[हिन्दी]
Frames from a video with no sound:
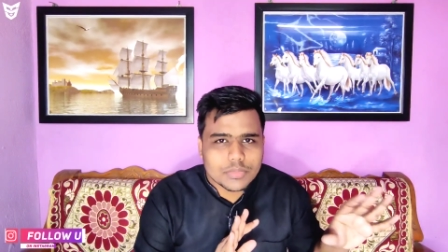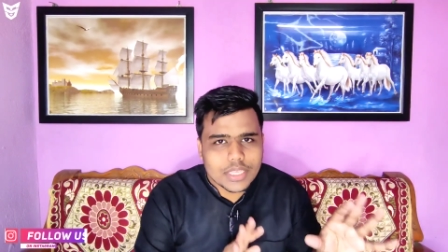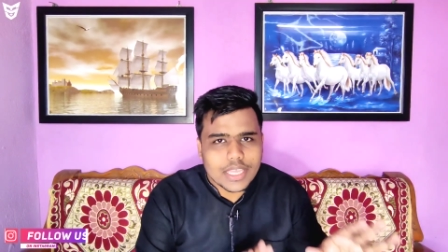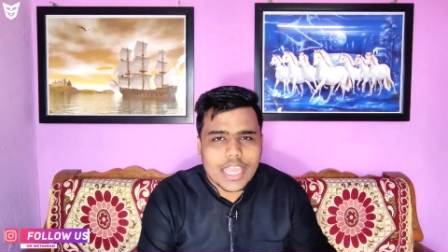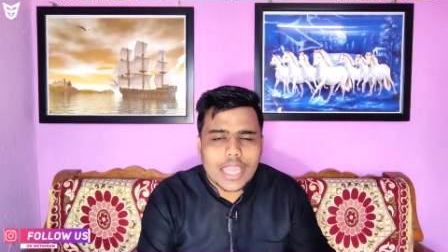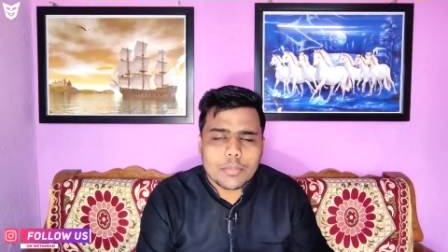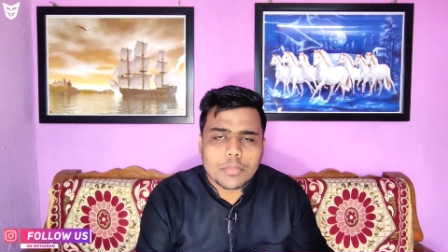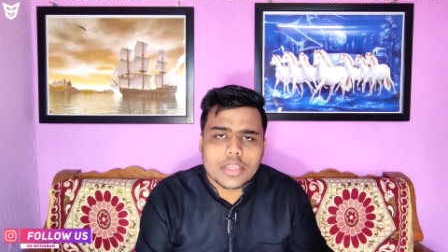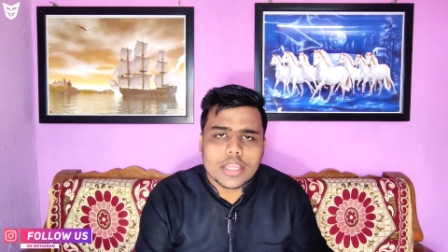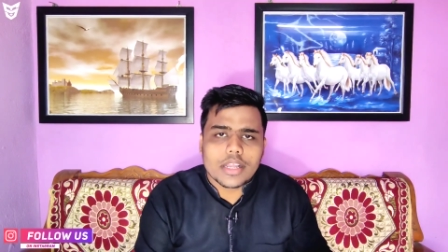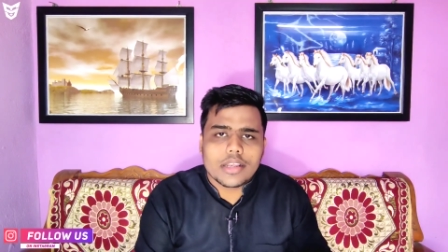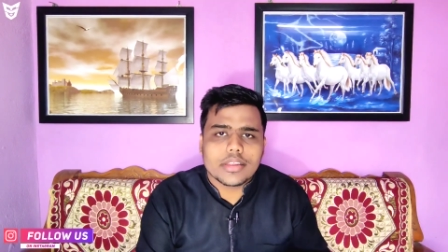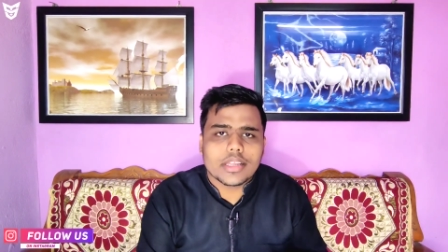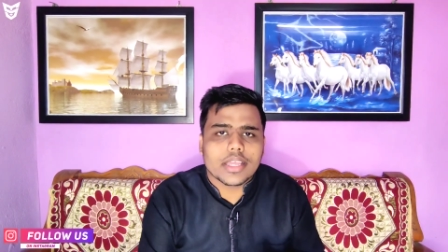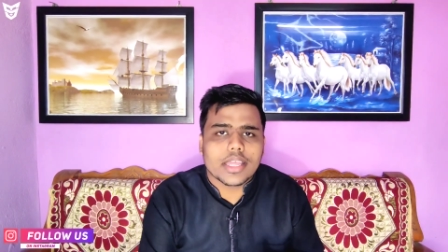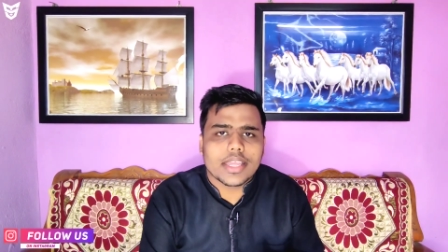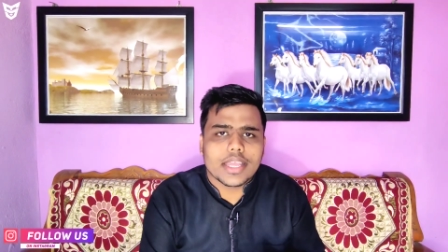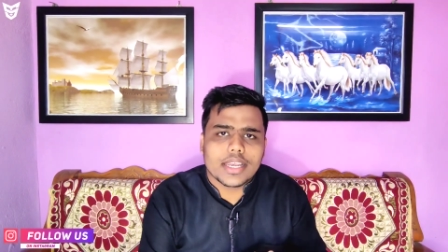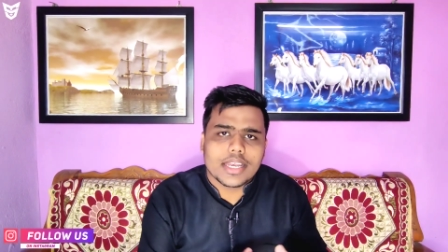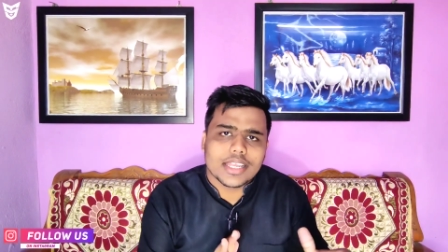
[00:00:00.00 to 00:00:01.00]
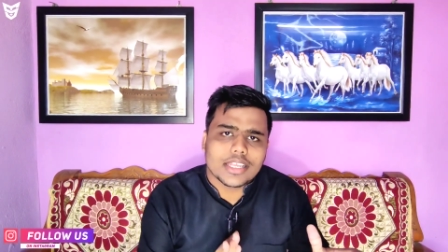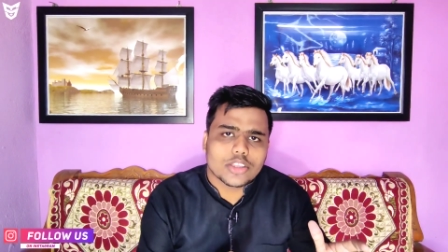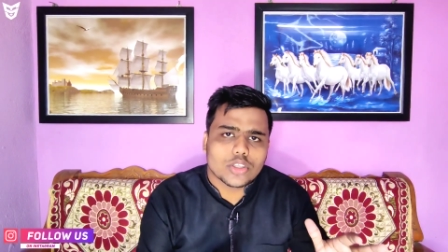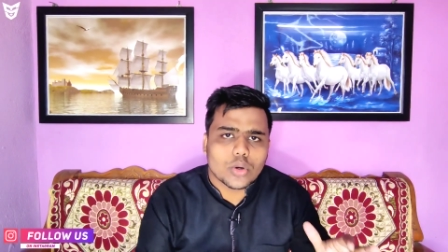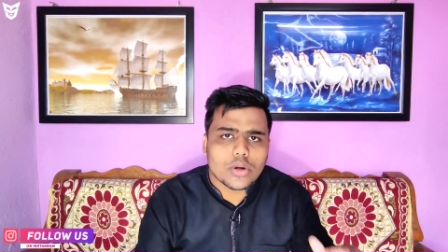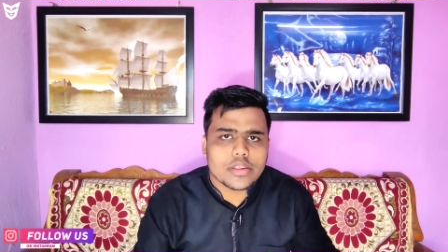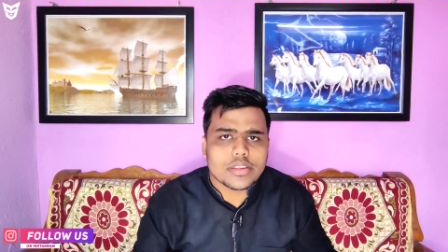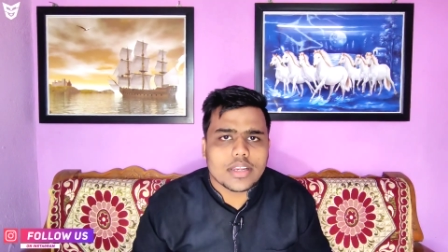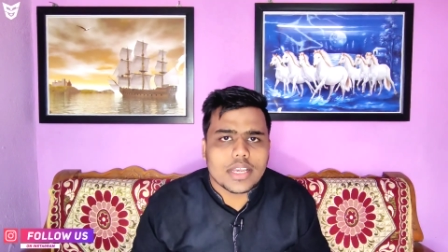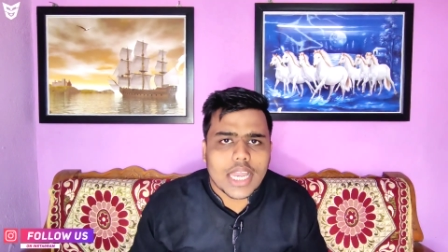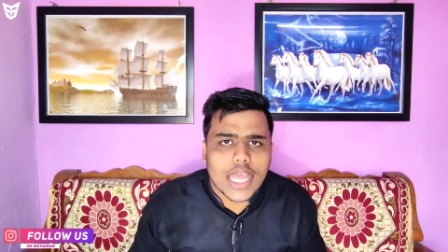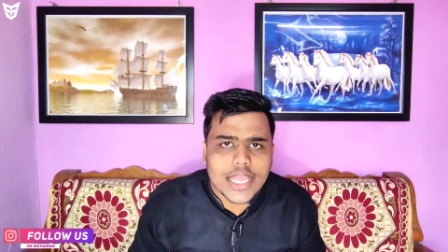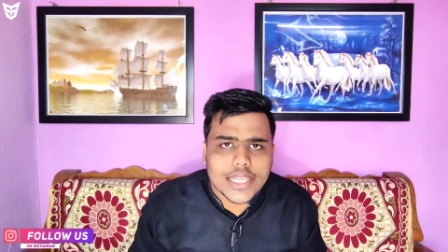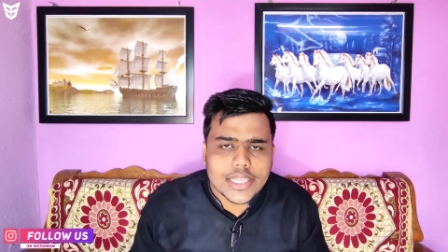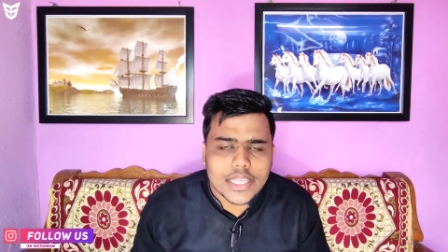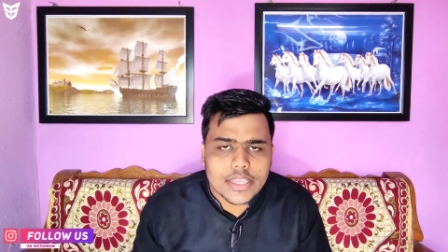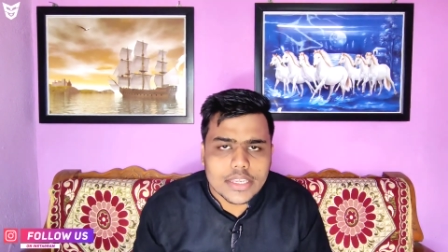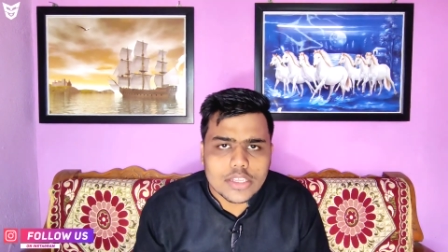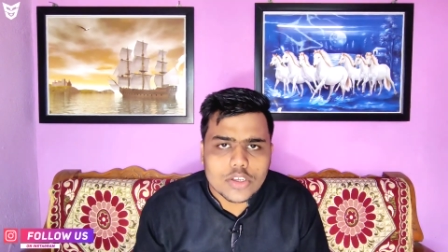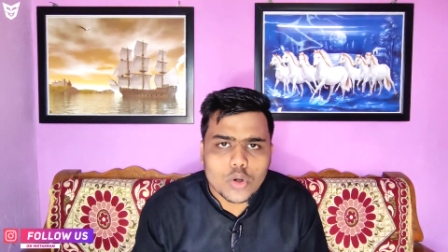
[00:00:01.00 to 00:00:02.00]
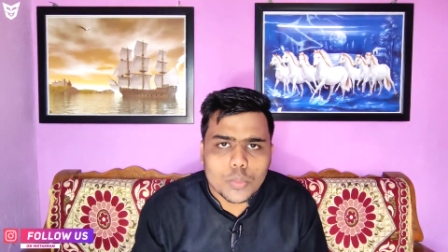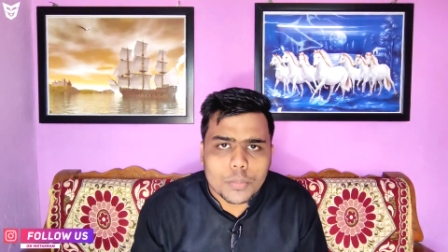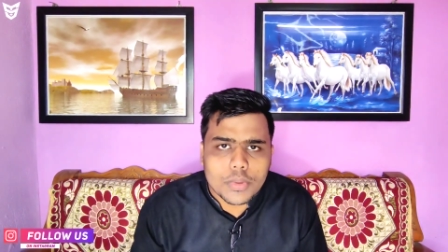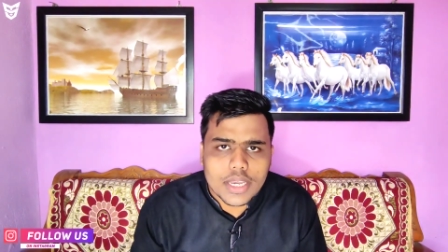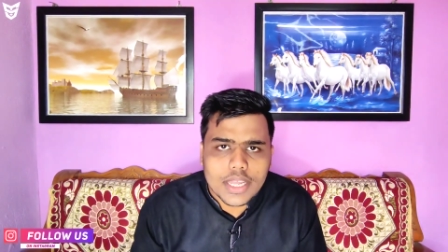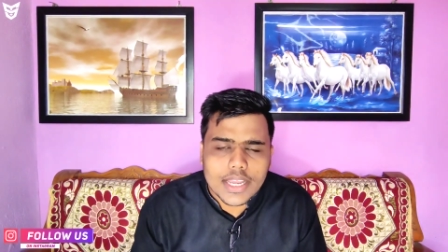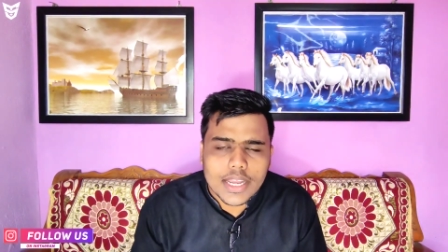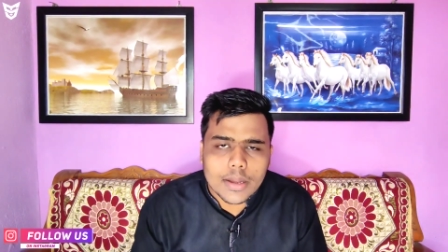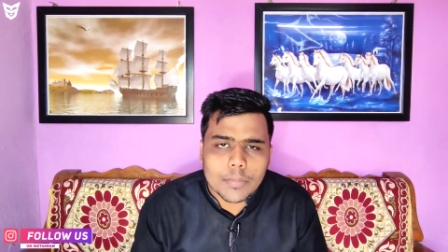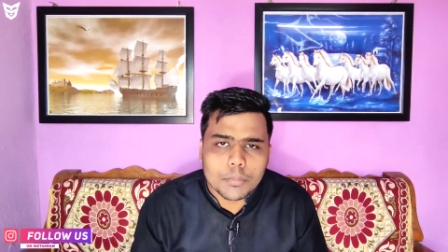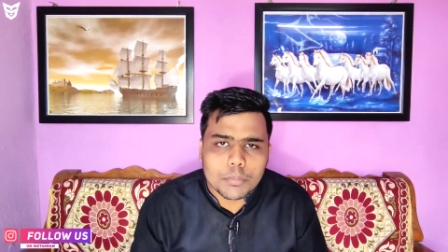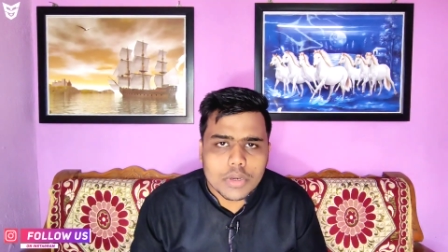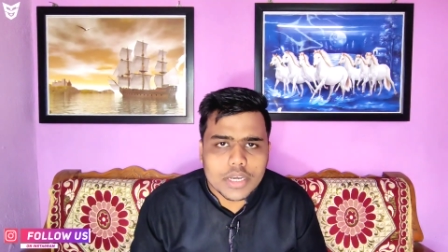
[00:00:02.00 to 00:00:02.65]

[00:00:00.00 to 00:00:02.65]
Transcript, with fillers: गेम खेल सकेंगे लेकिन थोड़ा सा लैग देखने को मिलेगा